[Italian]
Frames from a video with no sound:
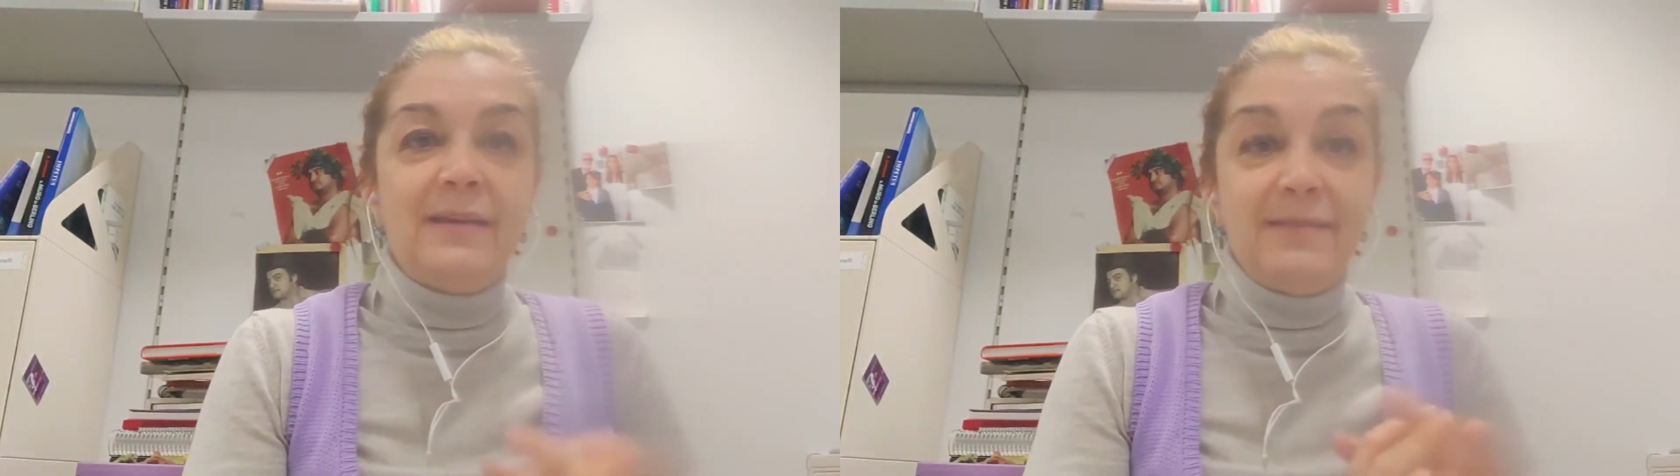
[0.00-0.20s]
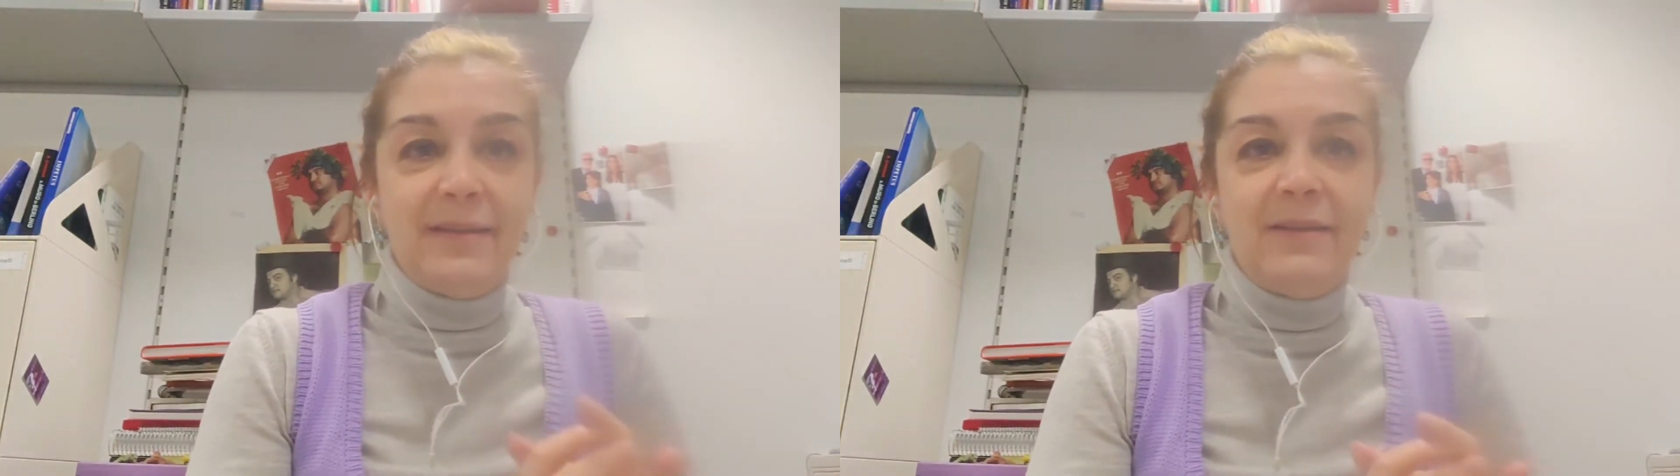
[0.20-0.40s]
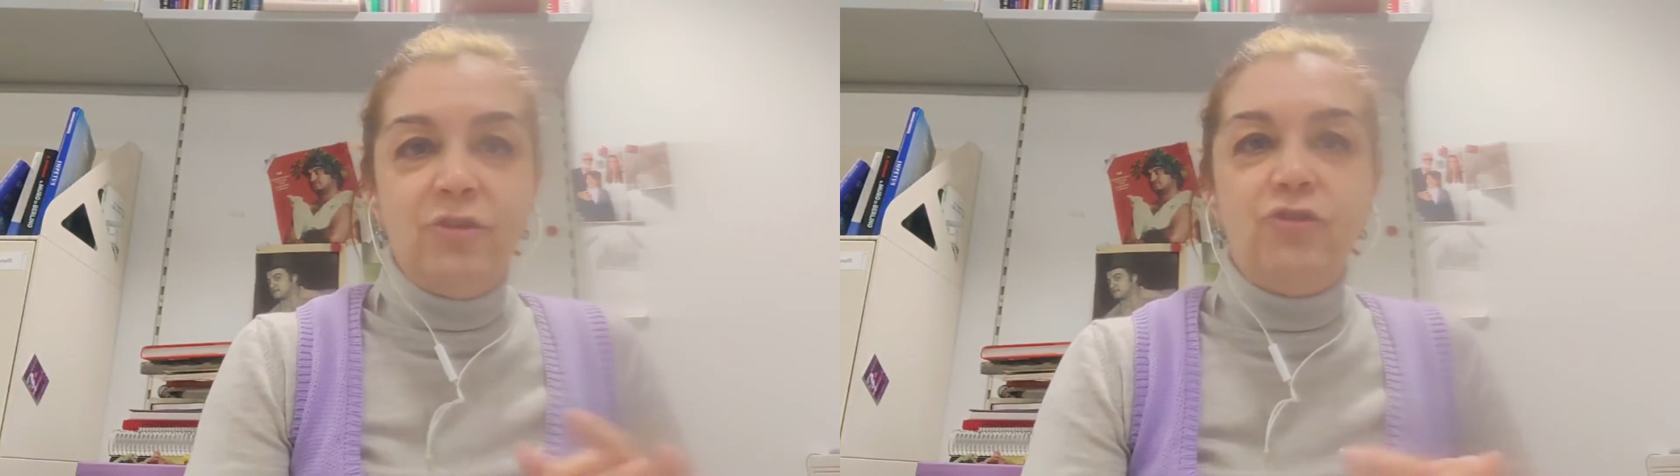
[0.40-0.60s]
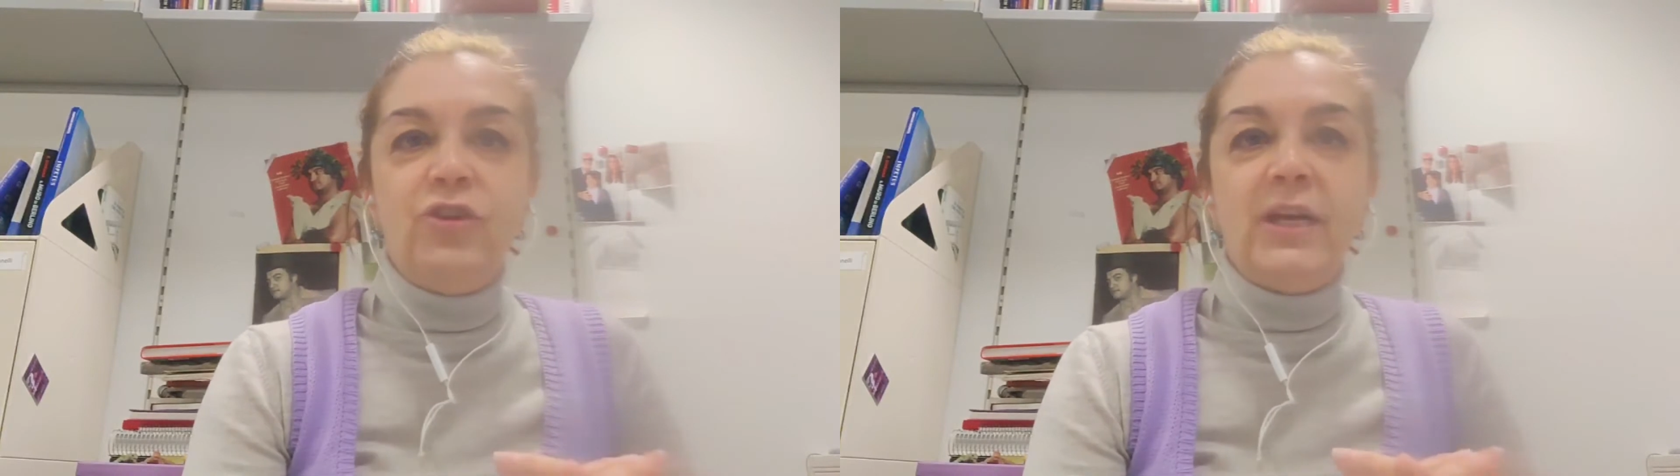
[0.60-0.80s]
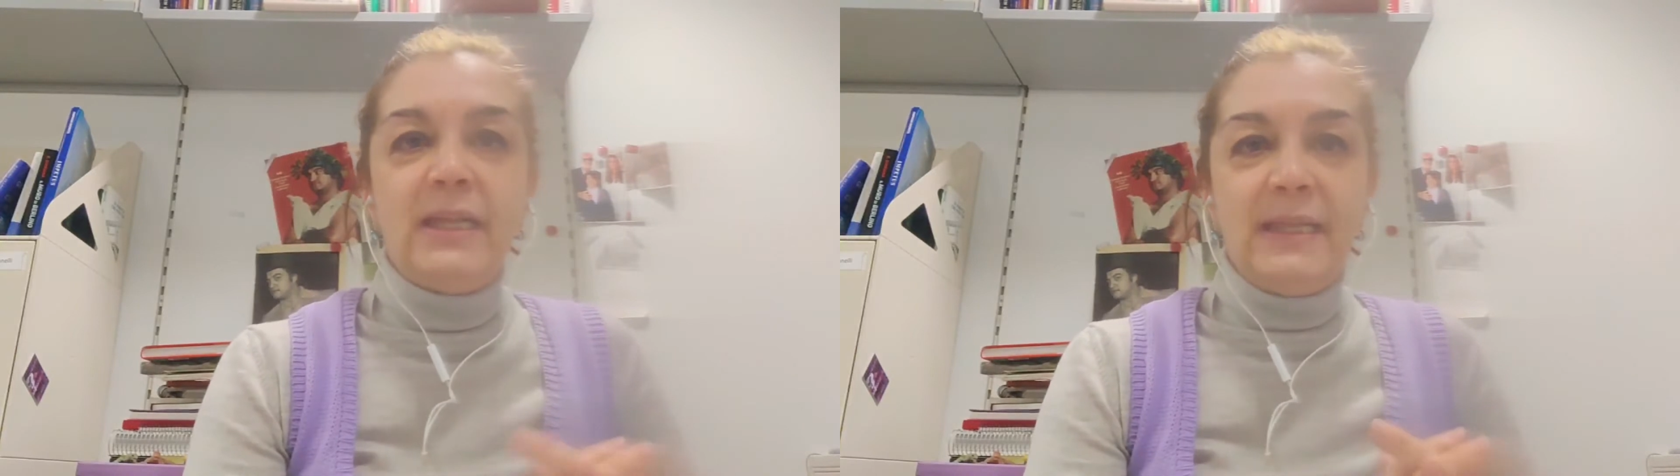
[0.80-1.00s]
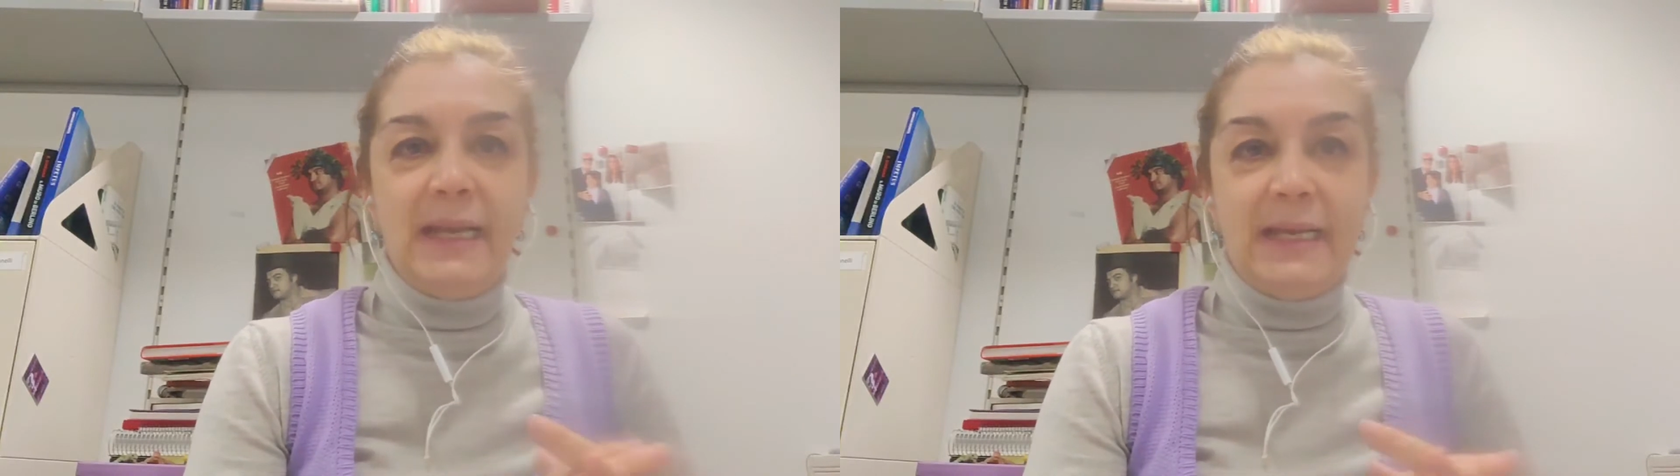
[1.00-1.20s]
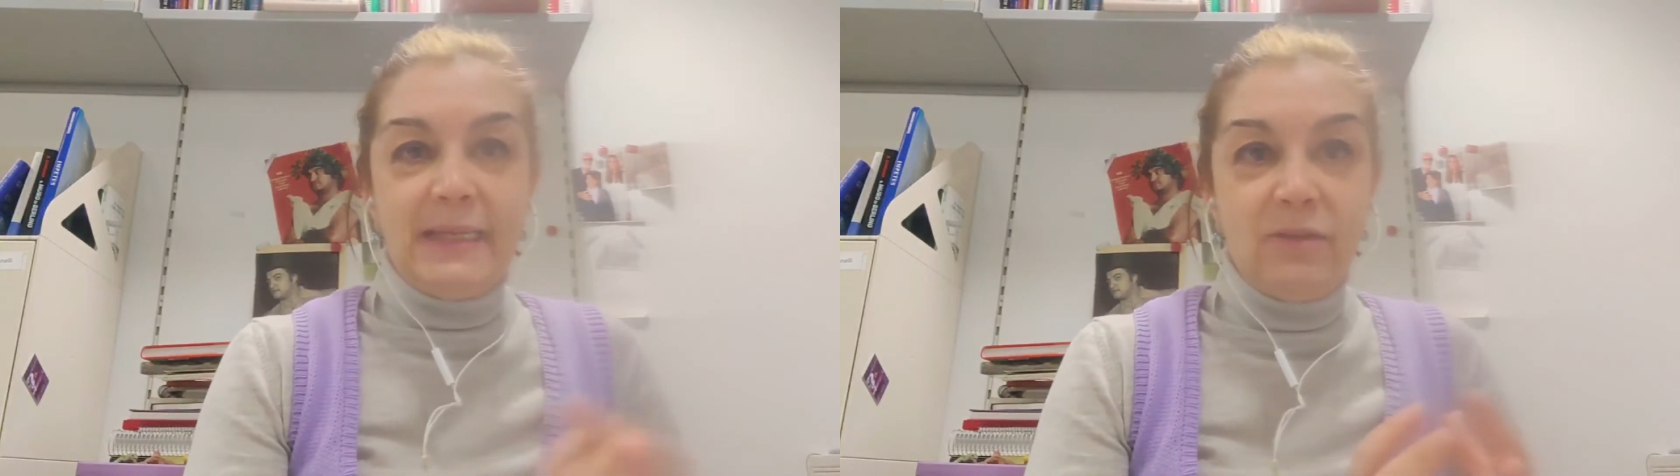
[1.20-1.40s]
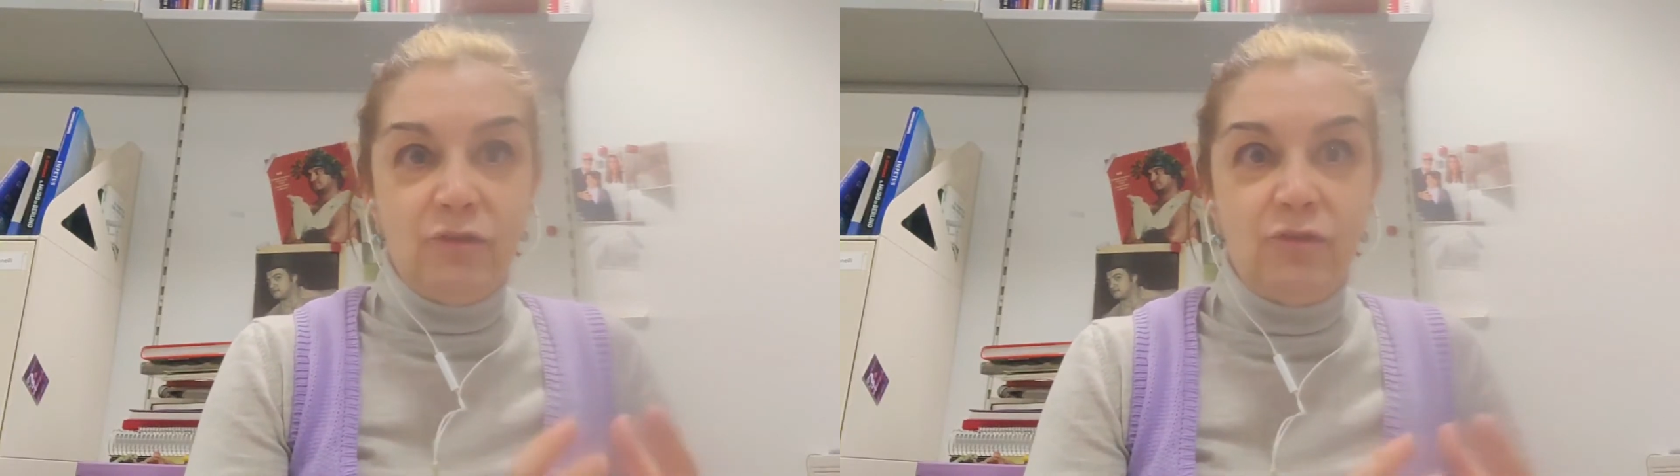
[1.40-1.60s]
la strategia della
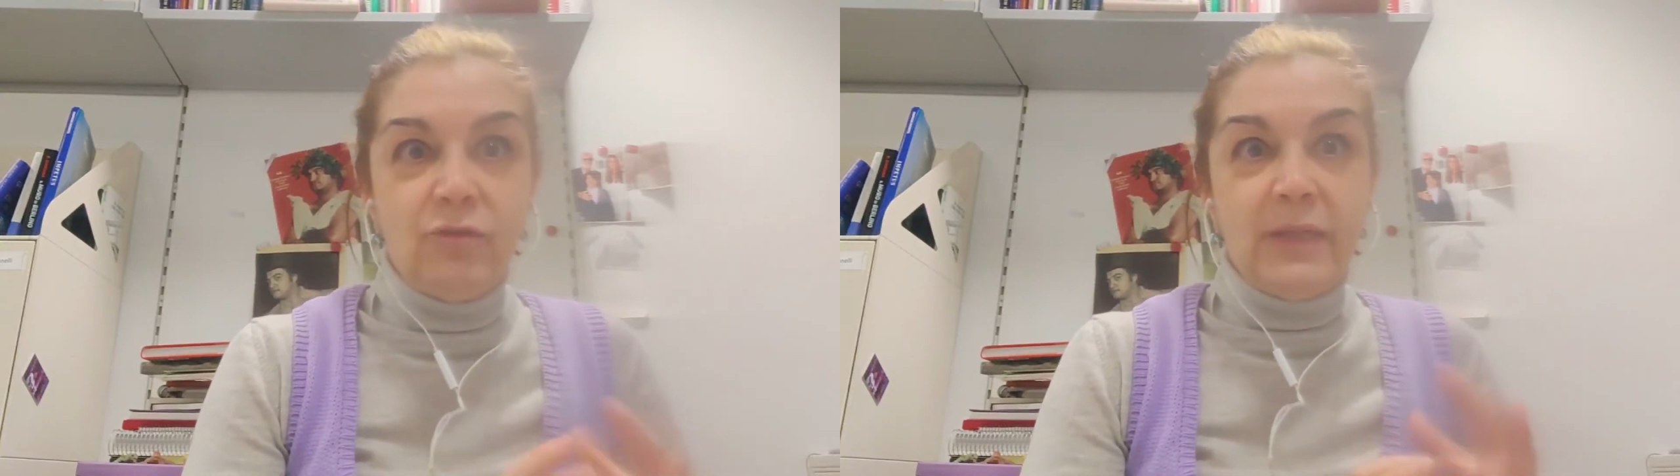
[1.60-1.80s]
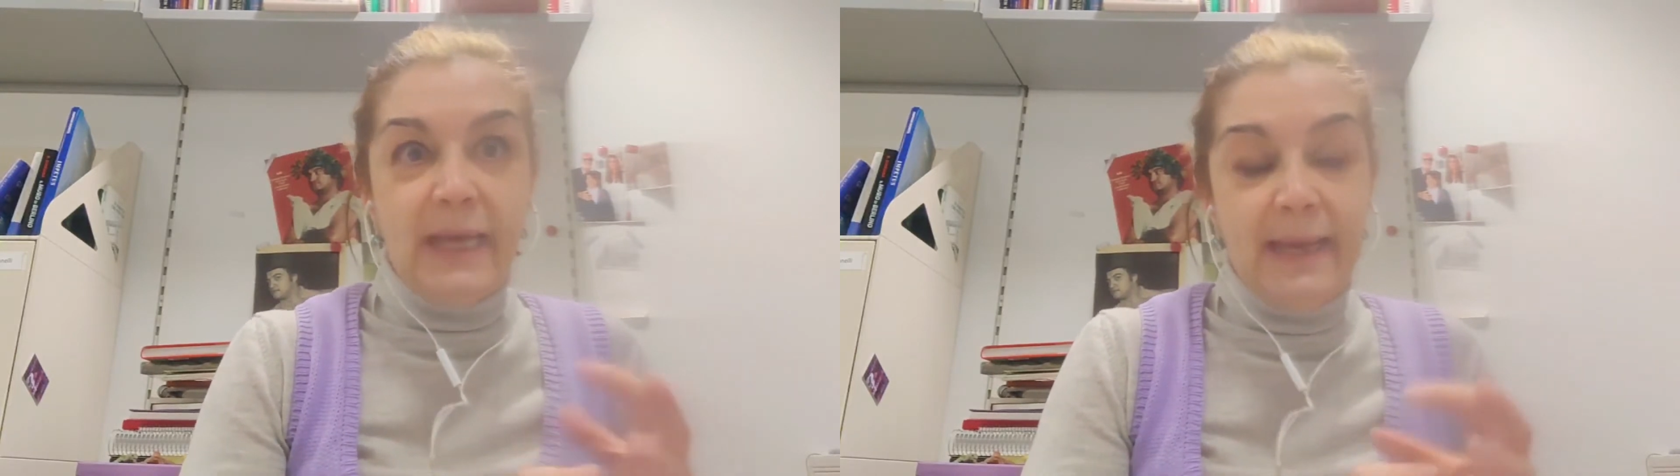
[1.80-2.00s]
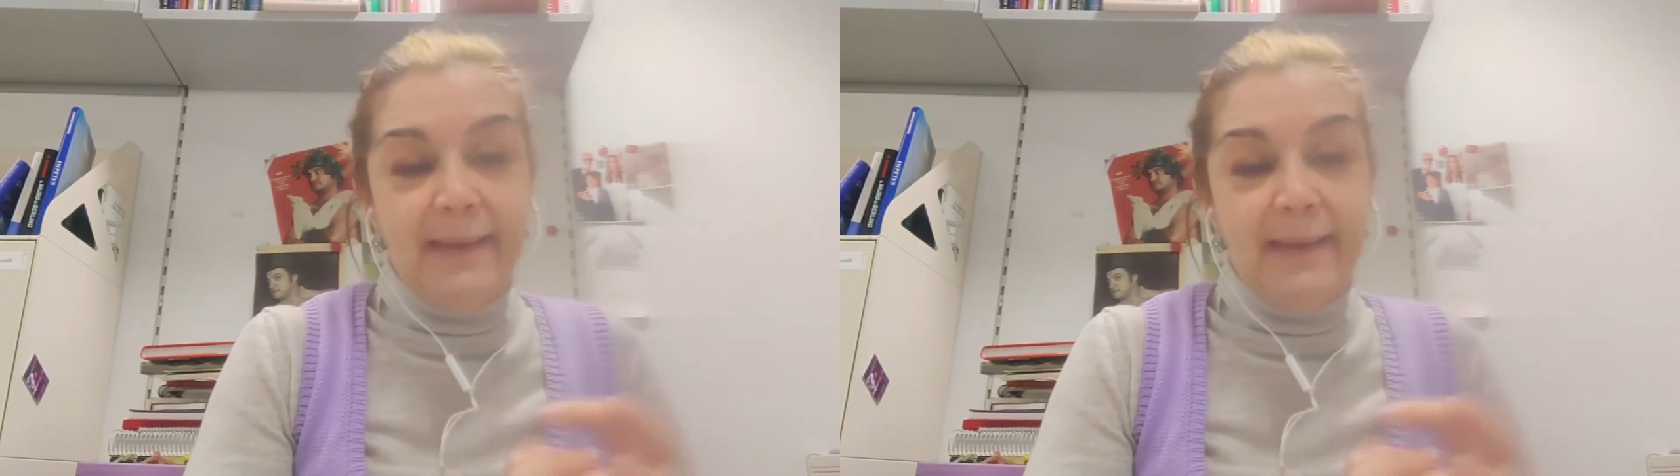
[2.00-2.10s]
tensione.